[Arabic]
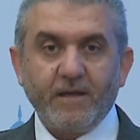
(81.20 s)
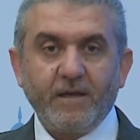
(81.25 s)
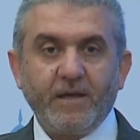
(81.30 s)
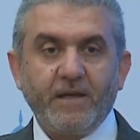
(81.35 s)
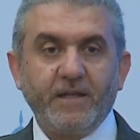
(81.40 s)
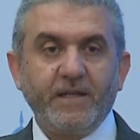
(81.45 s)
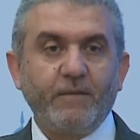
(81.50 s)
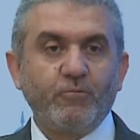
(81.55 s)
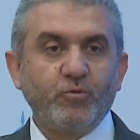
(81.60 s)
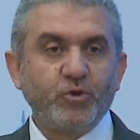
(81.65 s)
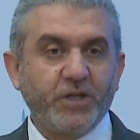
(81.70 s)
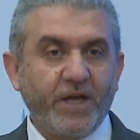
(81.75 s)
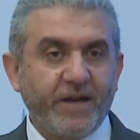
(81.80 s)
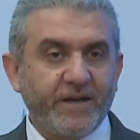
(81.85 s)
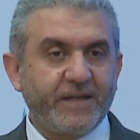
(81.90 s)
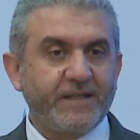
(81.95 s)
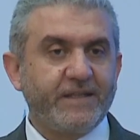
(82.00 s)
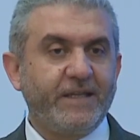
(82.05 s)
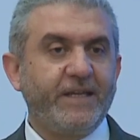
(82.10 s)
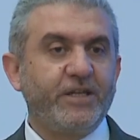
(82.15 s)
إن
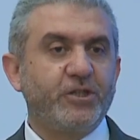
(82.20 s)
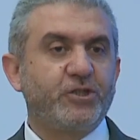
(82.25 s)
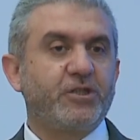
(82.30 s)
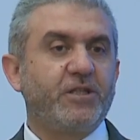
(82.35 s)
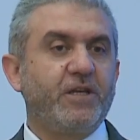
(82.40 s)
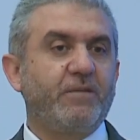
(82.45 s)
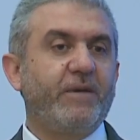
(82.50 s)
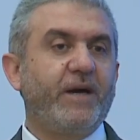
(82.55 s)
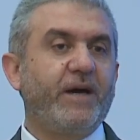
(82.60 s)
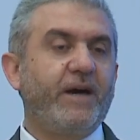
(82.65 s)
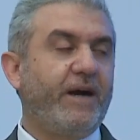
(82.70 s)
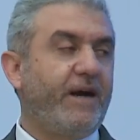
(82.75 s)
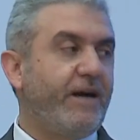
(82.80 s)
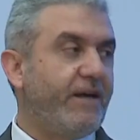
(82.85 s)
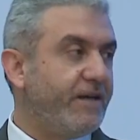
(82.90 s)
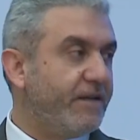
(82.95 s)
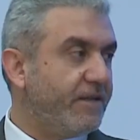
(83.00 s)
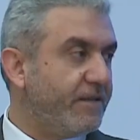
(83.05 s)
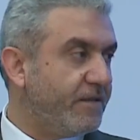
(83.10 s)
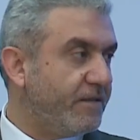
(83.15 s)
مجرد
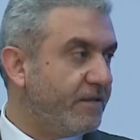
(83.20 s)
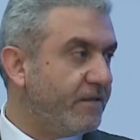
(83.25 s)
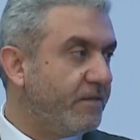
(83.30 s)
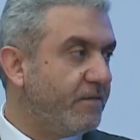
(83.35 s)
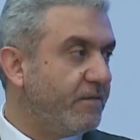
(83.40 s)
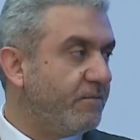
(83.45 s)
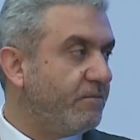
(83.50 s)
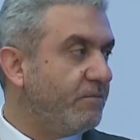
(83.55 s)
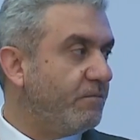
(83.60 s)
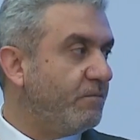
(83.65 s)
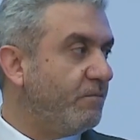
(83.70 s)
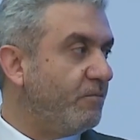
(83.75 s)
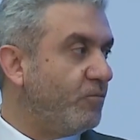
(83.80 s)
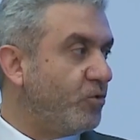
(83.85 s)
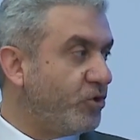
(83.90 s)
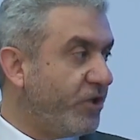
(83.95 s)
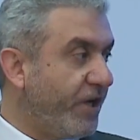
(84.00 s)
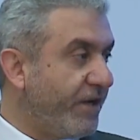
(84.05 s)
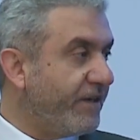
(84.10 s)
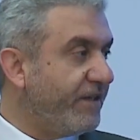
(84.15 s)
الاجتماع
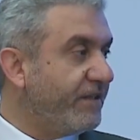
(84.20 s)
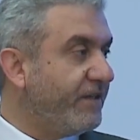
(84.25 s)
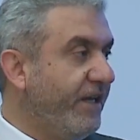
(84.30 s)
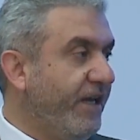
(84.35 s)
مجرد